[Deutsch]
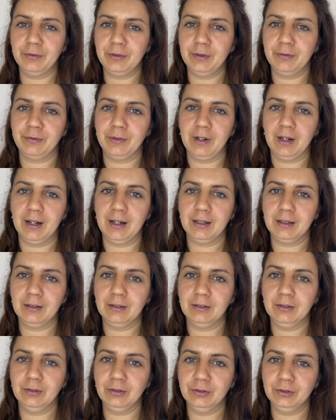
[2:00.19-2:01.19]
die Fragen
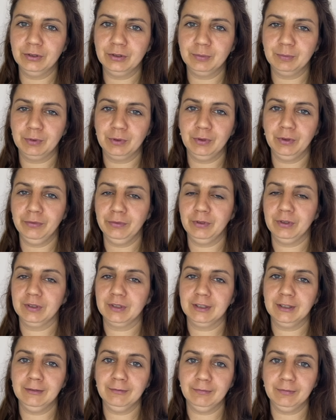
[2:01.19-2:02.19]
und
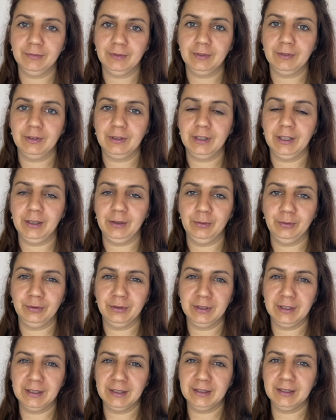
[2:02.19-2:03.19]
Bedürfnisse der
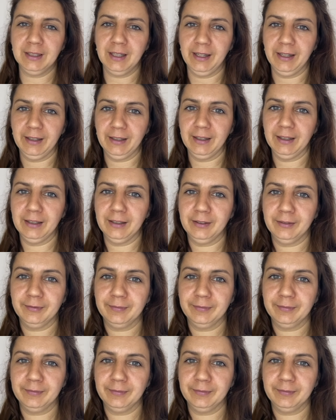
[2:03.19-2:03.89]
Jugendlichen eingehen.